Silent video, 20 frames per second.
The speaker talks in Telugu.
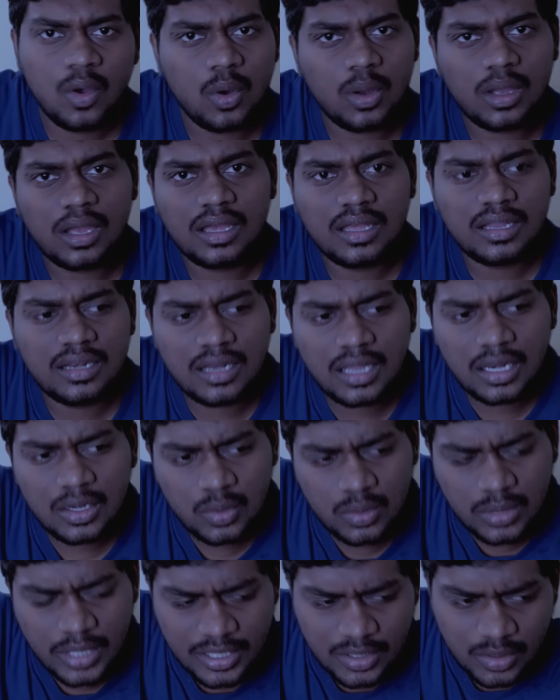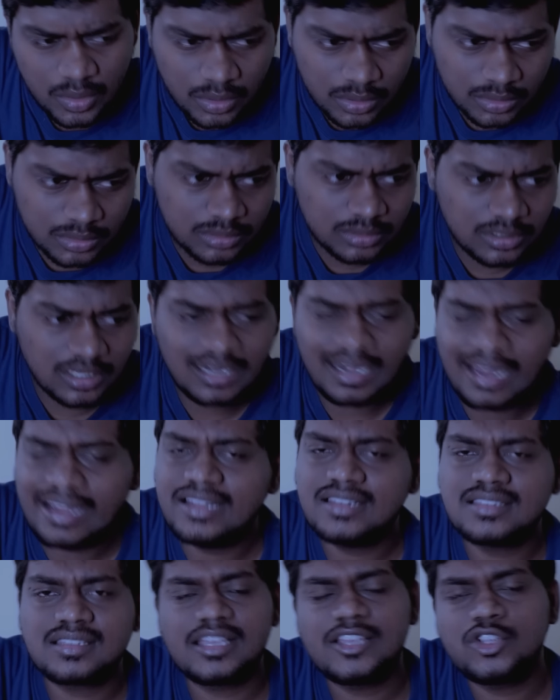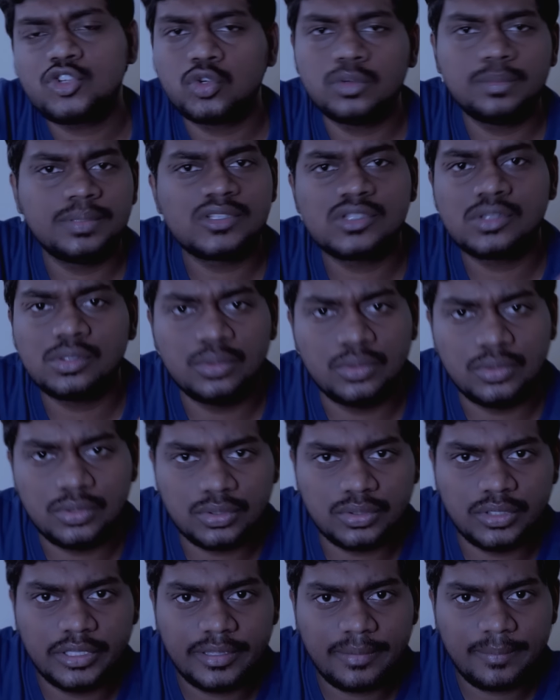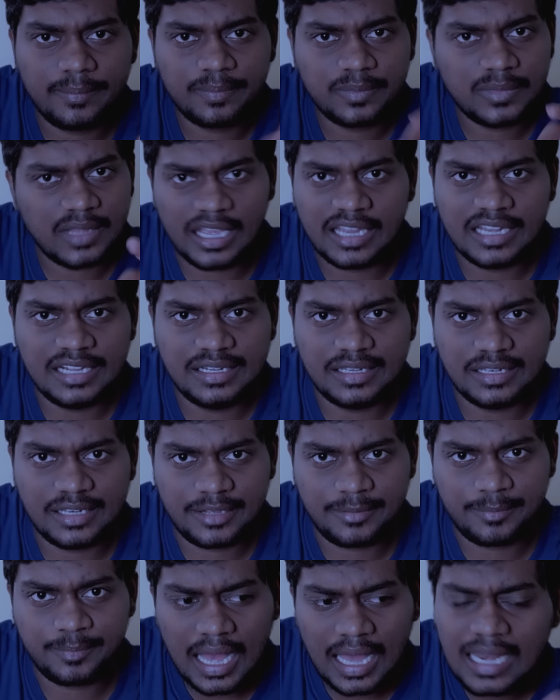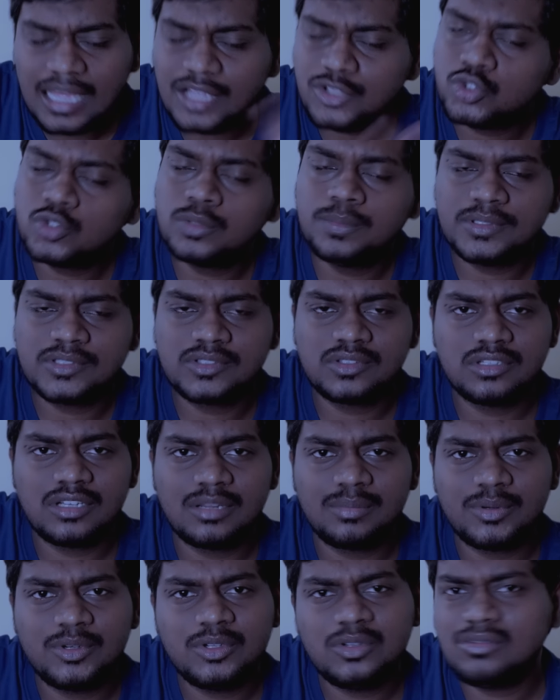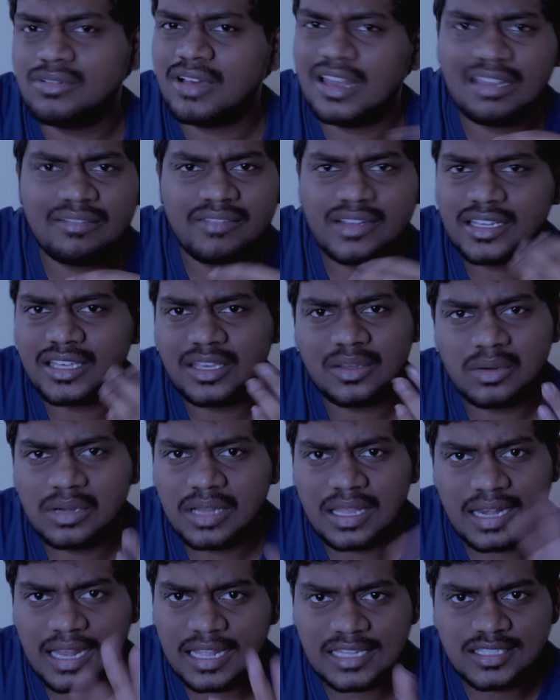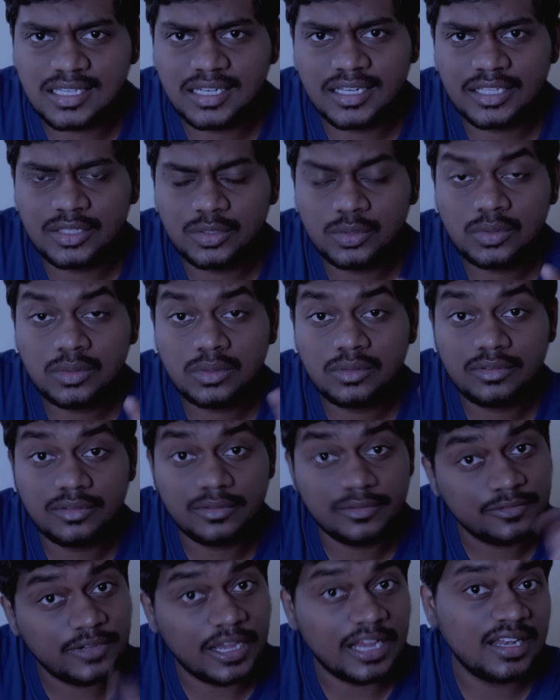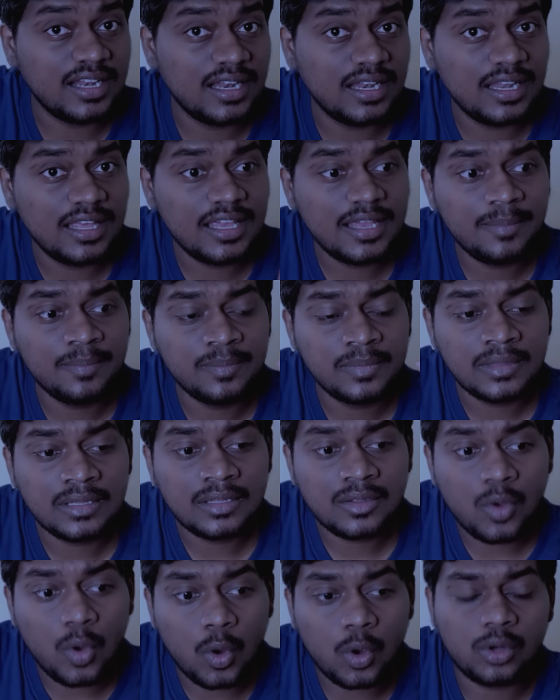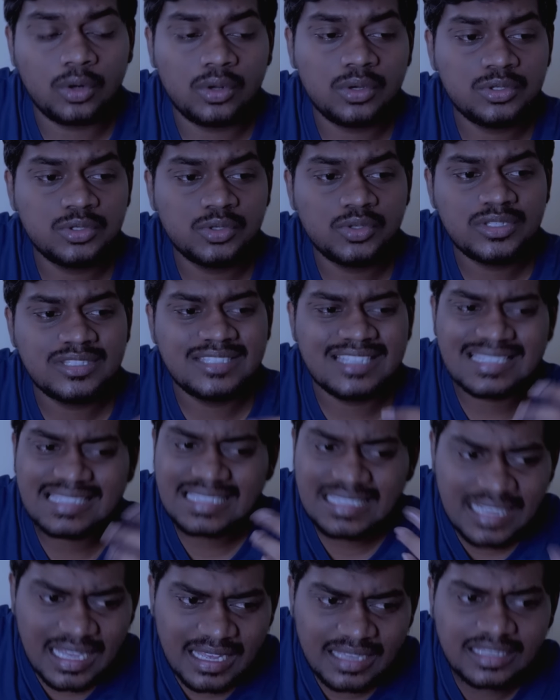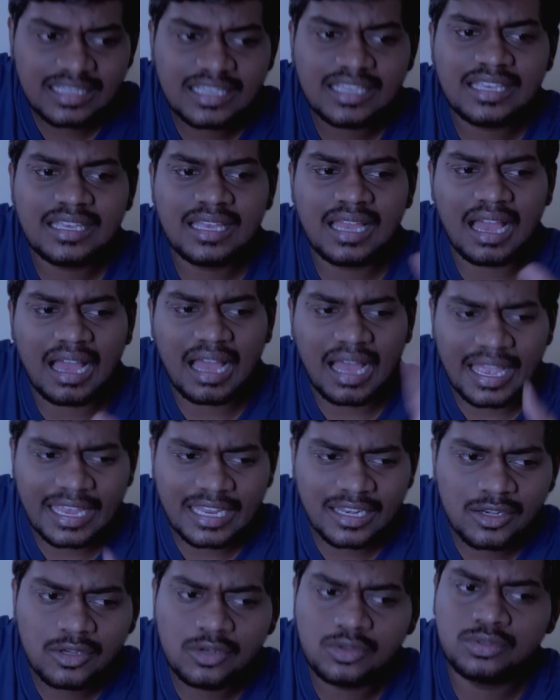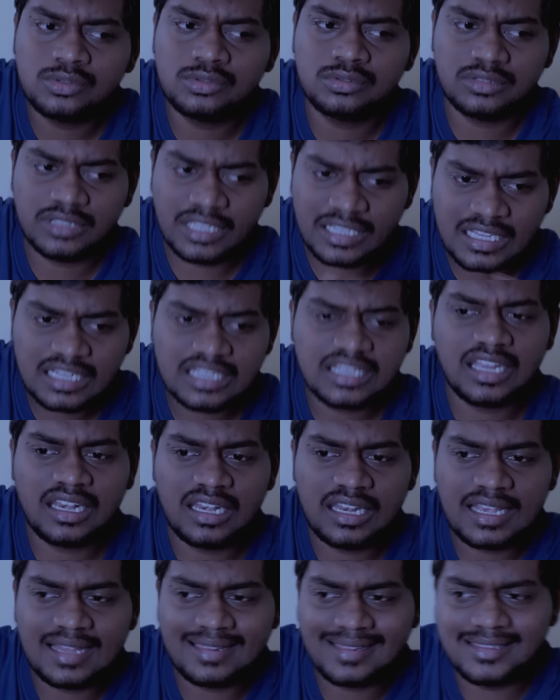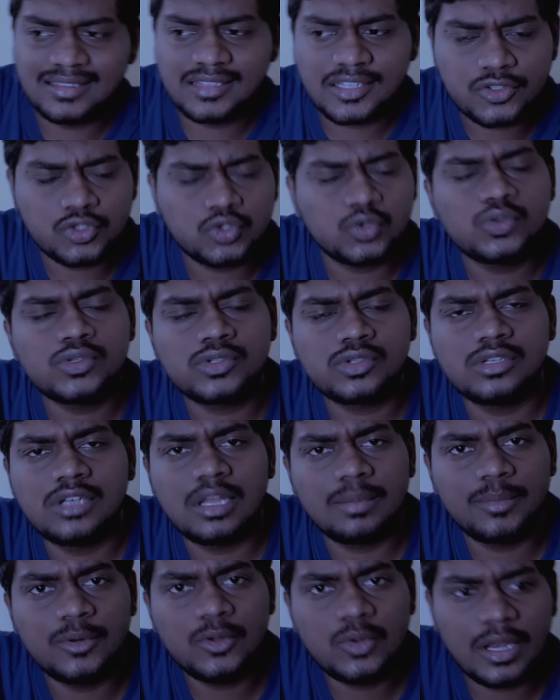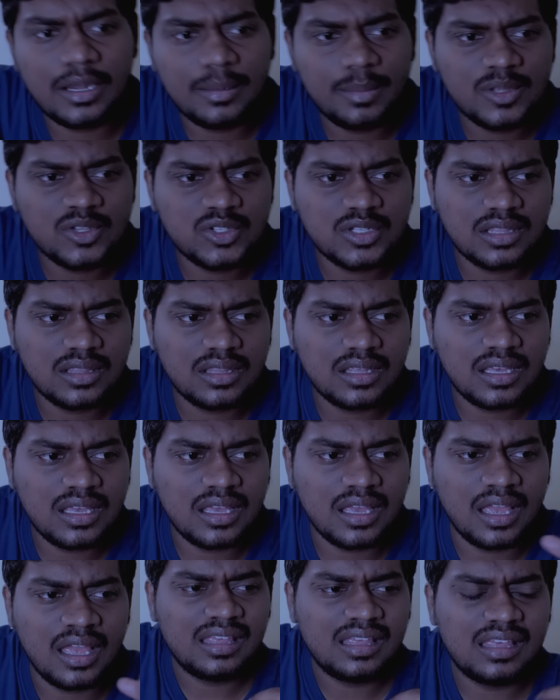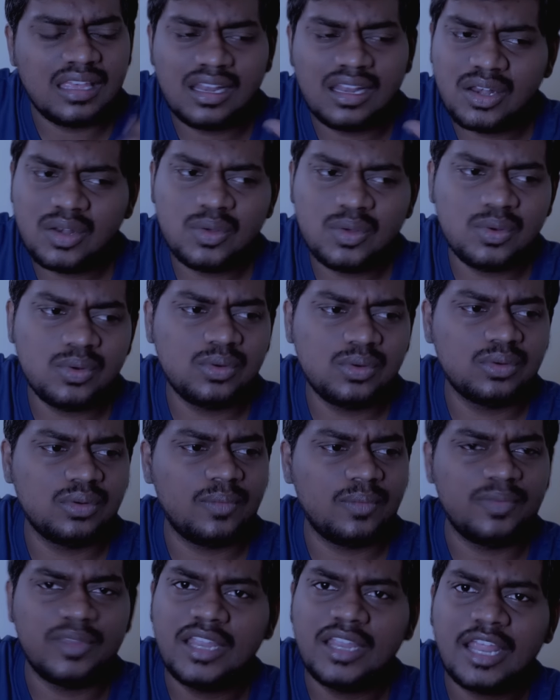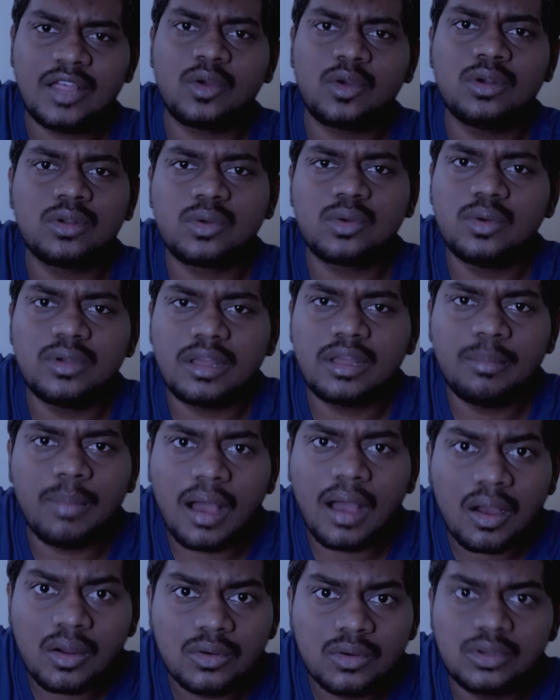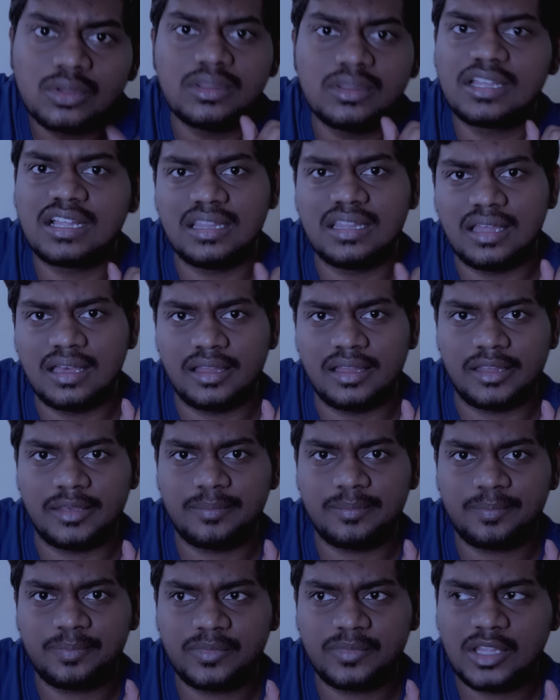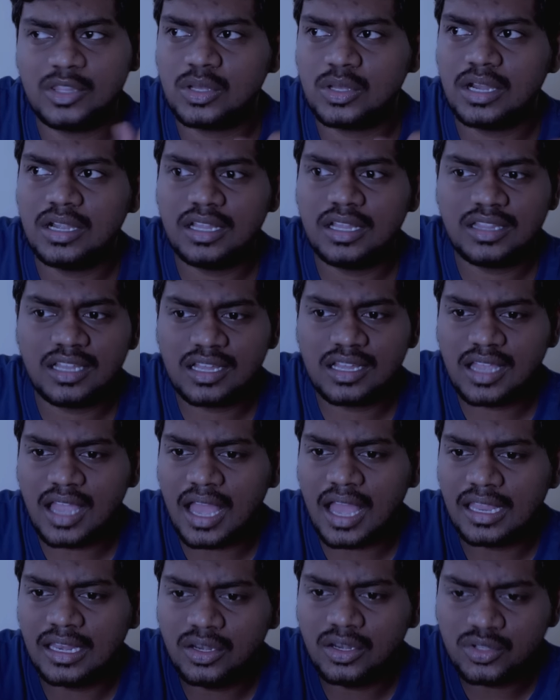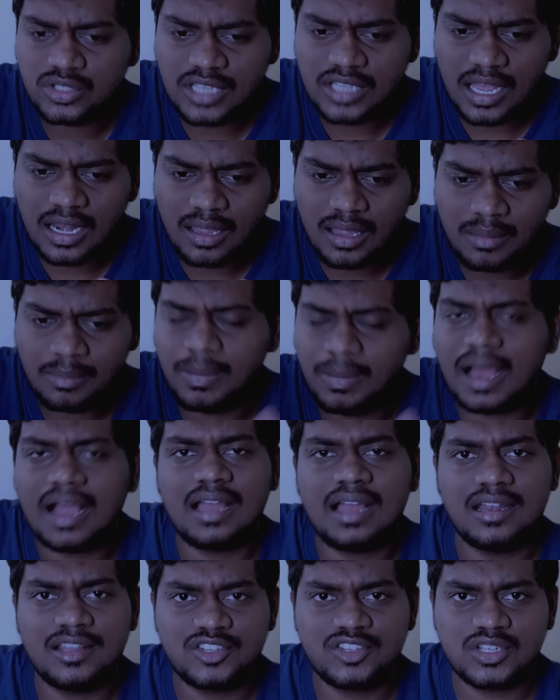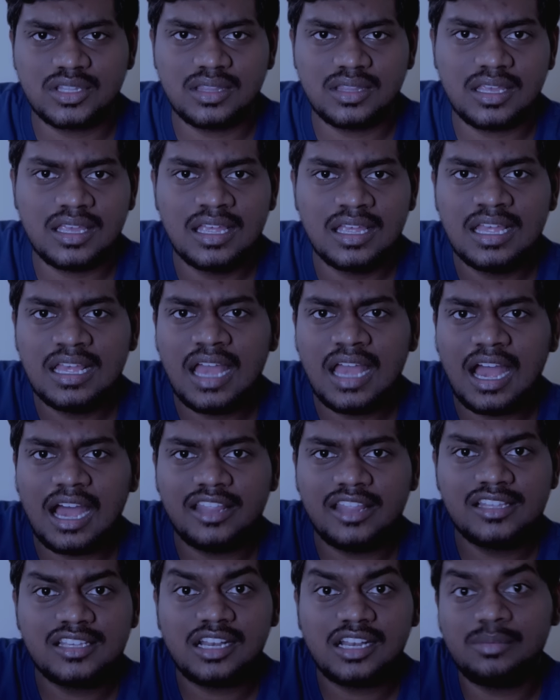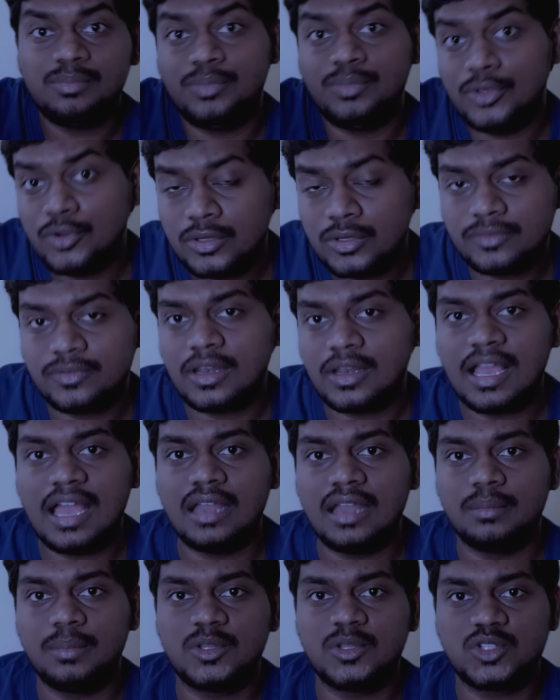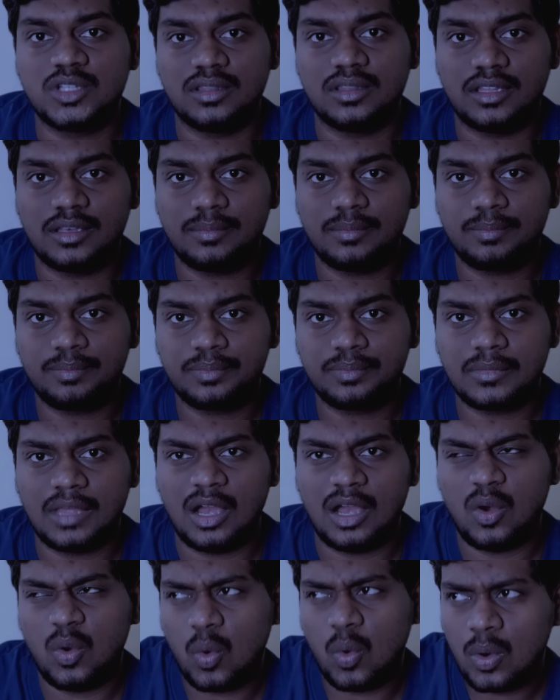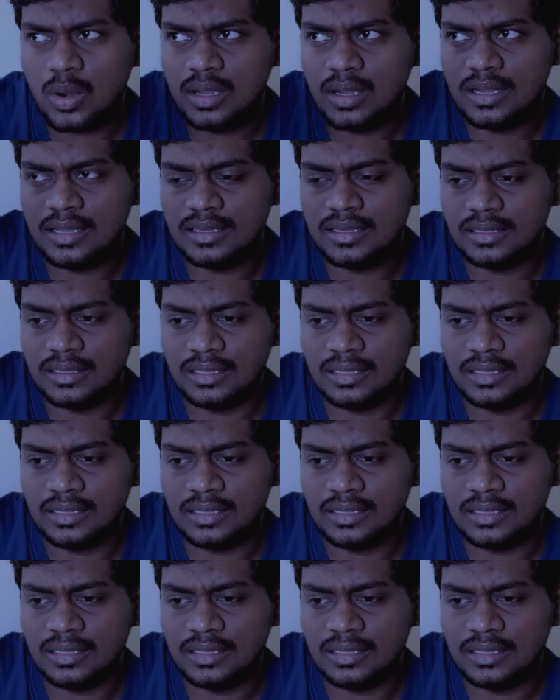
ఒక నలుగురు ఐదుగురు క్లయింట్స్కి చూపిస్తూ ఉంటుంది ఆ ఇంటిని అలా చూపిస్తున్నప్పుడు వాళ్ళెవరికి కూడా నచ్చలేదు ఫైనల్లీ ఒకరోజు జెస్సికాకి ఆ ఇల్లు దగ్గరికి వెళ్ళి అదంతా చూస్తున్నప్పుడు అనిపించింది ఈ ఇల్లు నేనే కొనుక్కుంటే బాగుంటుంది కదా అని ఎందుకంటే తనకి ఆ ఇల్లు చాలా బాగా నచ్చింది అది చాలా బ్యూటిఫుల్గా అనిపించింది ఆ ఓల్డ్